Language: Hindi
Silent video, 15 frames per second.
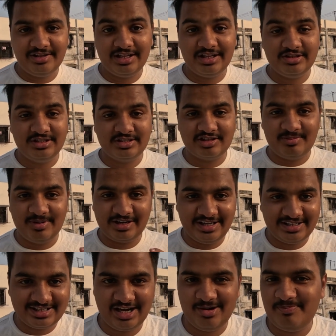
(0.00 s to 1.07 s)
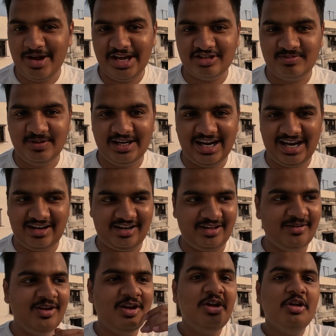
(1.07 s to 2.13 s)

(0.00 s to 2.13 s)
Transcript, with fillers: मांझा था जिससे हमने कई सारे पैच भी काटे